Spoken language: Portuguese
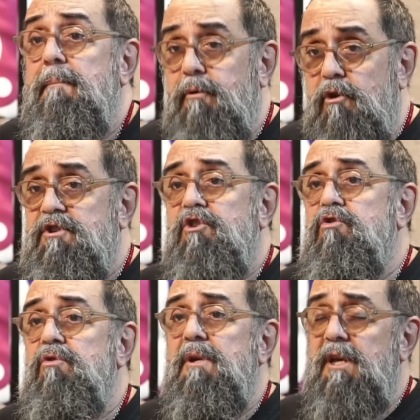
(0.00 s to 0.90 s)

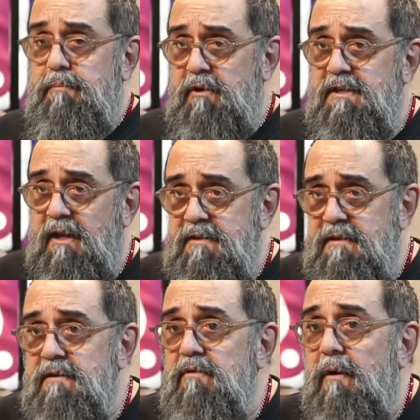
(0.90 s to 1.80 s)
processou ele por assédio
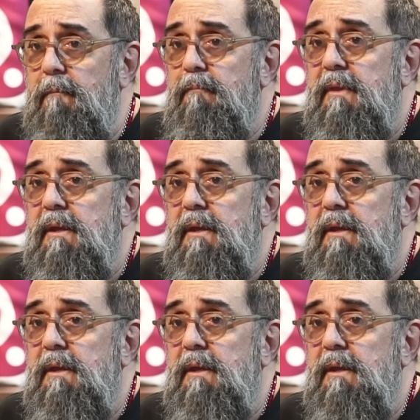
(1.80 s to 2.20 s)
sexual.